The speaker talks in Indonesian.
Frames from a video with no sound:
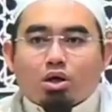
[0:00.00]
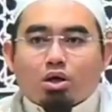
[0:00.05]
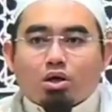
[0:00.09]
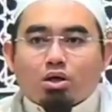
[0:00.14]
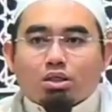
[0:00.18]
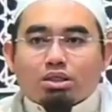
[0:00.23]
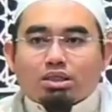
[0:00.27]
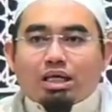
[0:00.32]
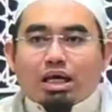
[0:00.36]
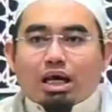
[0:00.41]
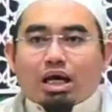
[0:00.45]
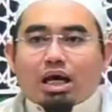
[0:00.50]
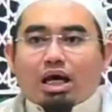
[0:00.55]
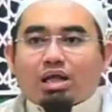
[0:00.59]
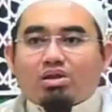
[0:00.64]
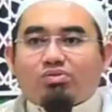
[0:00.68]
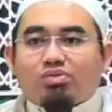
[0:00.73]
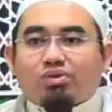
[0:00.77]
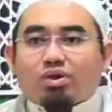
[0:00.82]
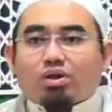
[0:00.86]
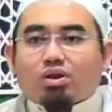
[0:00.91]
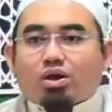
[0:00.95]
zakat
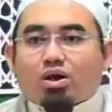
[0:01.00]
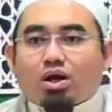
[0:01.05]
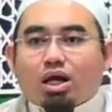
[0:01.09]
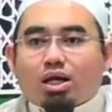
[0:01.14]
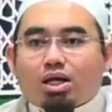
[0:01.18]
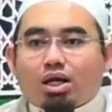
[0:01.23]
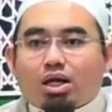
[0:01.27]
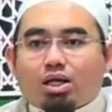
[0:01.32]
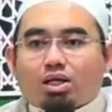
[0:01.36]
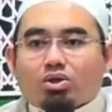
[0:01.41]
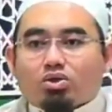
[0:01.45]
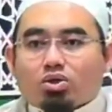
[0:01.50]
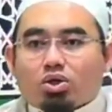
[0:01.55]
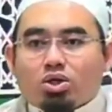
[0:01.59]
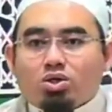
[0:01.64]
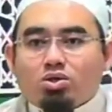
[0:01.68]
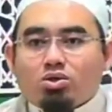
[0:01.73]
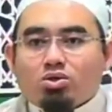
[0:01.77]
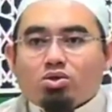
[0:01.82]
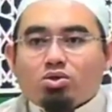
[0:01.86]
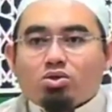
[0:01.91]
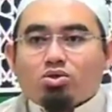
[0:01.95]
fitrah adalah
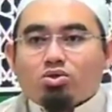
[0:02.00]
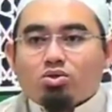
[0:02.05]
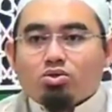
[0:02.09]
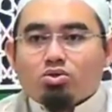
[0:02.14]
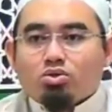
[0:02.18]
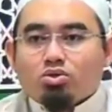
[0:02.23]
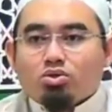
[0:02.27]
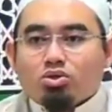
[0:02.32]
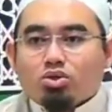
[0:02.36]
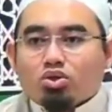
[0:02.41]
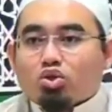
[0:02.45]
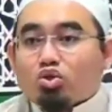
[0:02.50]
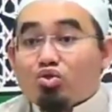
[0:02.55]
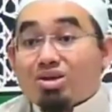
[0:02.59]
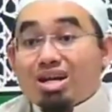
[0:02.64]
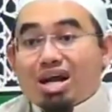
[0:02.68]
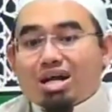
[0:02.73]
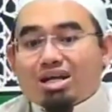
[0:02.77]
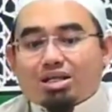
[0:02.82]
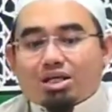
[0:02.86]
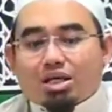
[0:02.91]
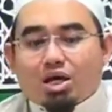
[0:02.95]
sun
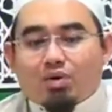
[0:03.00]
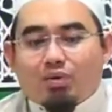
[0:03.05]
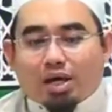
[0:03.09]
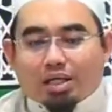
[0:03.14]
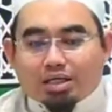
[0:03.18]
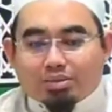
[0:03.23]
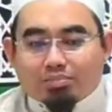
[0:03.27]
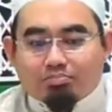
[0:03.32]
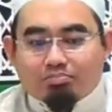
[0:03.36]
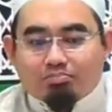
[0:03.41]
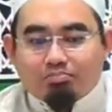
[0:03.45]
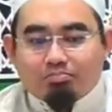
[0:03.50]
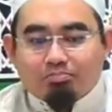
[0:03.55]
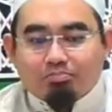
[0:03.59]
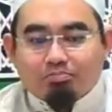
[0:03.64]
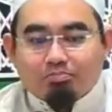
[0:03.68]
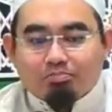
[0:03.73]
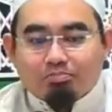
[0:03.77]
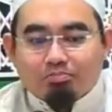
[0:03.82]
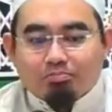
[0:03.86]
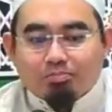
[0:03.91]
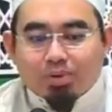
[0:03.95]
sunnah tidak wajib
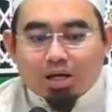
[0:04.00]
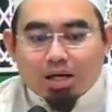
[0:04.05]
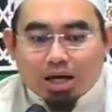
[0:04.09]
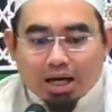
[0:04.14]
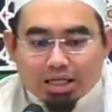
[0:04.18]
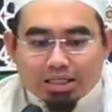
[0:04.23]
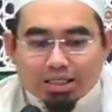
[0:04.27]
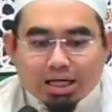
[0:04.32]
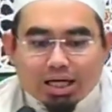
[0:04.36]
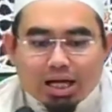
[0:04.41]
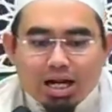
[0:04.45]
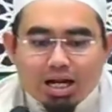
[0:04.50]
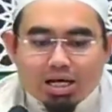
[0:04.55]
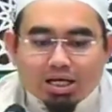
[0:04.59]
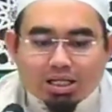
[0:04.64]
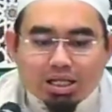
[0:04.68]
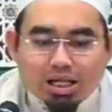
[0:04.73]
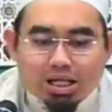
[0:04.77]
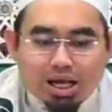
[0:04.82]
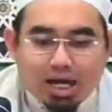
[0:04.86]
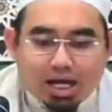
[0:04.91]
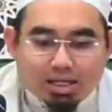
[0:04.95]
nah sekarang
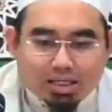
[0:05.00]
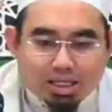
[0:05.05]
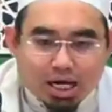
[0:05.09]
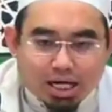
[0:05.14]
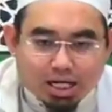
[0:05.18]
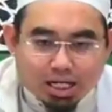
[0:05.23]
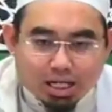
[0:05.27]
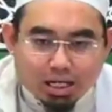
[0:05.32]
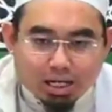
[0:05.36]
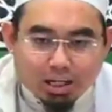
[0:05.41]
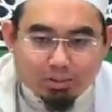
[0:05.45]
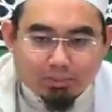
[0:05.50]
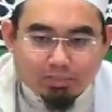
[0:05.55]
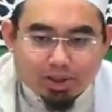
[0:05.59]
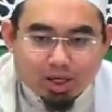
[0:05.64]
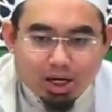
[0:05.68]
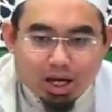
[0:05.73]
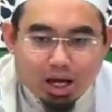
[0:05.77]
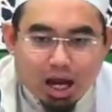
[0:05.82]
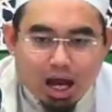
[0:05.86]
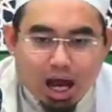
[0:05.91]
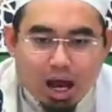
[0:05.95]
kita lihat dalil
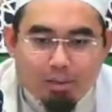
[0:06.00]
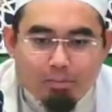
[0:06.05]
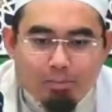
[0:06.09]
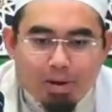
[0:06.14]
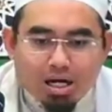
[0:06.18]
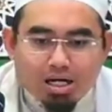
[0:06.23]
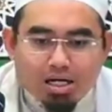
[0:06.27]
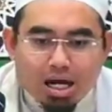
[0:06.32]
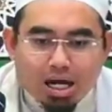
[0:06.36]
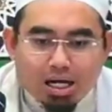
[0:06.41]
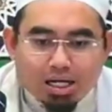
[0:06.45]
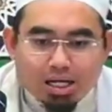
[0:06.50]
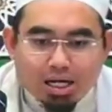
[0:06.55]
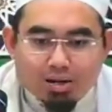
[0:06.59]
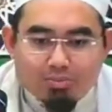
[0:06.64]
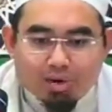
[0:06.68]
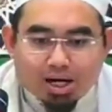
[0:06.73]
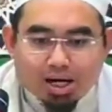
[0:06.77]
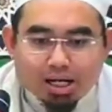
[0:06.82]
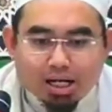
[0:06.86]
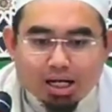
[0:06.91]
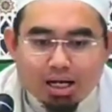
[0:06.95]
apa dalil
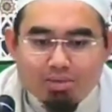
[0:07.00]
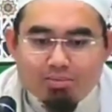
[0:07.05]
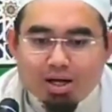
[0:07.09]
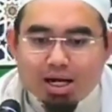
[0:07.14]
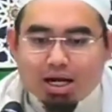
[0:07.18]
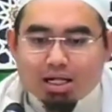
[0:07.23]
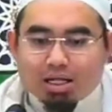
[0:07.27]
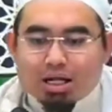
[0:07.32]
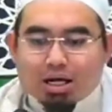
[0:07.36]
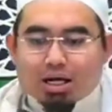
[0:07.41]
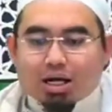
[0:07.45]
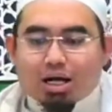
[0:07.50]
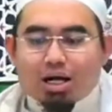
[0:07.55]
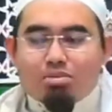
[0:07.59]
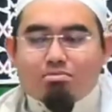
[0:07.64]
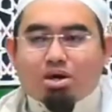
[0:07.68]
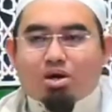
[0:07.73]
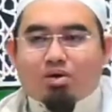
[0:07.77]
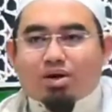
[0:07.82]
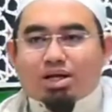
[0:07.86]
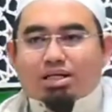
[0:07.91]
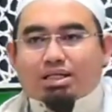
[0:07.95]
mereka mengatakan
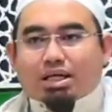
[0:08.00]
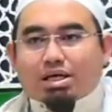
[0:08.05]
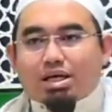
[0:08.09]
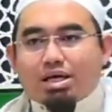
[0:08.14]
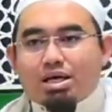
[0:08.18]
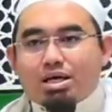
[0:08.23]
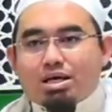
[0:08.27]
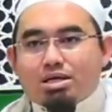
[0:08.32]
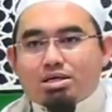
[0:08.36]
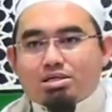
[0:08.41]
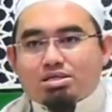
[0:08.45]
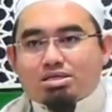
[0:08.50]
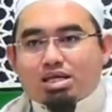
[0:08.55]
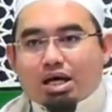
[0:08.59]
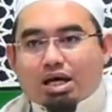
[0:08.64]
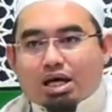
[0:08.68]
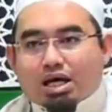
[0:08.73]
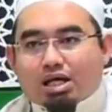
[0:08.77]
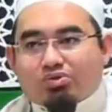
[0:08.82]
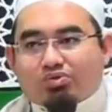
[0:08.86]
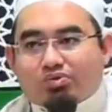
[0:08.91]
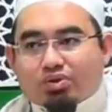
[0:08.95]
bahwasanya
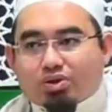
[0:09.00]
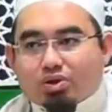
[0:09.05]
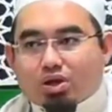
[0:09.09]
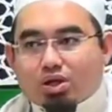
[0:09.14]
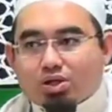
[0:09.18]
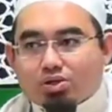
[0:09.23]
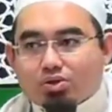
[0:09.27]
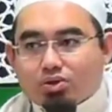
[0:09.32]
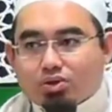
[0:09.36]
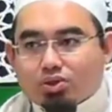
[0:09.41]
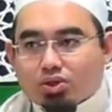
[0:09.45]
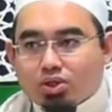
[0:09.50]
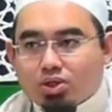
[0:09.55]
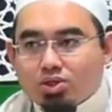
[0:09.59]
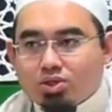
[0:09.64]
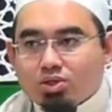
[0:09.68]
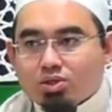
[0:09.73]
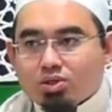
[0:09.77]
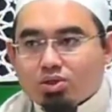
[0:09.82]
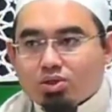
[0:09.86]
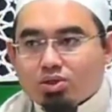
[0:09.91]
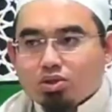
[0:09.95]
zakat fitrah itu sun
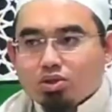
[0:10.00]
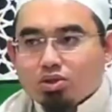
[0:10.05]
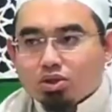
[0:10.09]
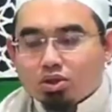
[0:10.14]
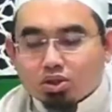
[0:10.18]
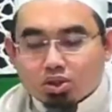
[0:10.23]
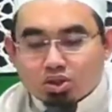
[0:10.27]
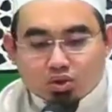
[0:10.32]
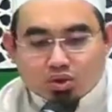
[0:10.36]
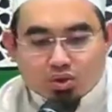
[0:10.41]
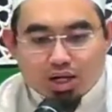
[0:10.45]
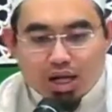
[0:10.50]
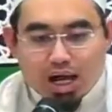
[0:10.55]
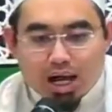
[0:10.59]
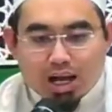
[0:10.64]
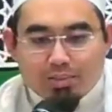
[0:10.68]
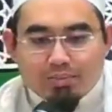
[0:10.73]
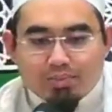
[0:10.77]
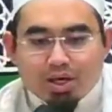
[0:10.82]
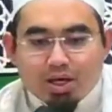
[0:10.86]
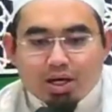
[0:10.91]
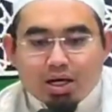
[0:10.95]
sunnah?
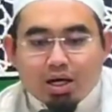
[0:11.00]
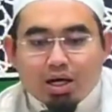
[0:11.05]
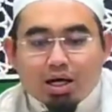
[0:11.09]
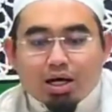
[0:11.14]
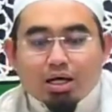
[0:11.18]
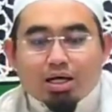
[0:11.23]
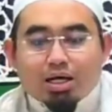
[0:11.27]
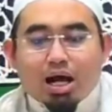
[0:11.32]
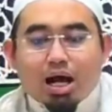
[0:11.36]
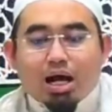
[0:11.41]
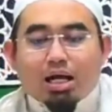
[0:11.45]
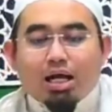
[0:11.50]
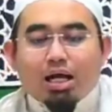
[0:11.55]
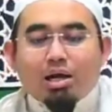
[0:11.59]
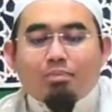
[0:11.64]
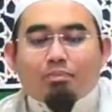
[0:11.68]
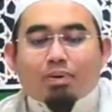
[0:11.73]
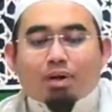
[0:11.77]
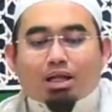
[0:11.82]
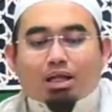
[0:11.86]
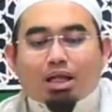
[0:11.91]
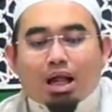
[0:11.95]
Dalil
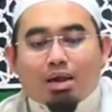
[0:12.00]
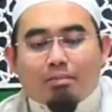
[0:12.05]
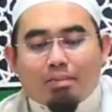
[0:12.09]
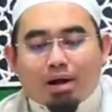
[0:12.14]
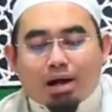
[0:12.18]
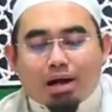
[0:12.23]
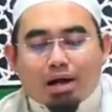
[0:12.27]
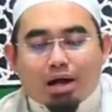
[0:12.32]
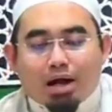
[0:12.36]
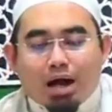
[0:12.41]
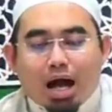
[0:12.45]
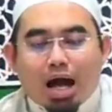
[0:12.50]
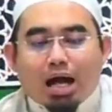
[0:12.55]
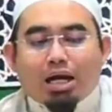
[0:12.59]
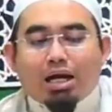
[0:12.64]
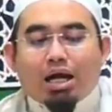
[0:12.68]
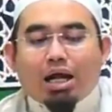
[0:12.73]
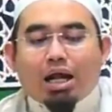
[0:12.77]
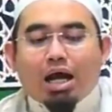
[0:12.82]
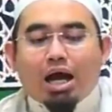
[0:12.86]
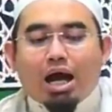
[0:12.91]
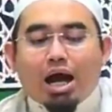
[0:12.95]
pertama
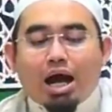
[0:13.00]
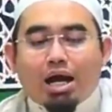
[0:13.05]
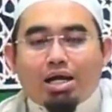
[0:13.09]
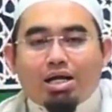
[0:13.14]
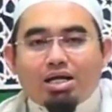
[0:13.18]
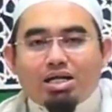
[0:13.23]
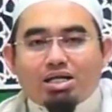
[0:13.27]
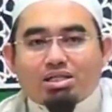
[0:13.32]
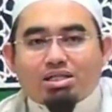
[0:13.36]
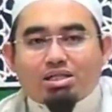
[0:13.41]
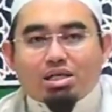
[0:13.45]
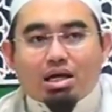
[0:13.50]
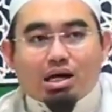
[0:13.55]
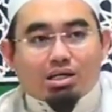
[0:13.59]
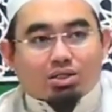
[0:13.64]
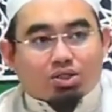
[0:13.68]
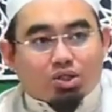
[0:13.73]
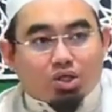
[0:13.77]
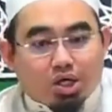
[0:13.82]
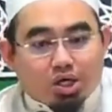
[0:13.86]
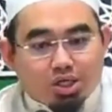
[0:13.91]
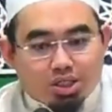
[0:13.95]
adalah hadis yang
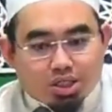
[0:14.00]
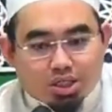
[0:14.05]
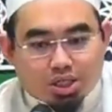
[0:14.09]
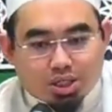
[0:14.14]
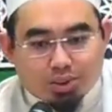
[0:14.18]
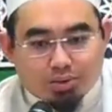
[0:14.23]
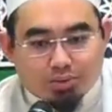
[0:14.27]
sahih.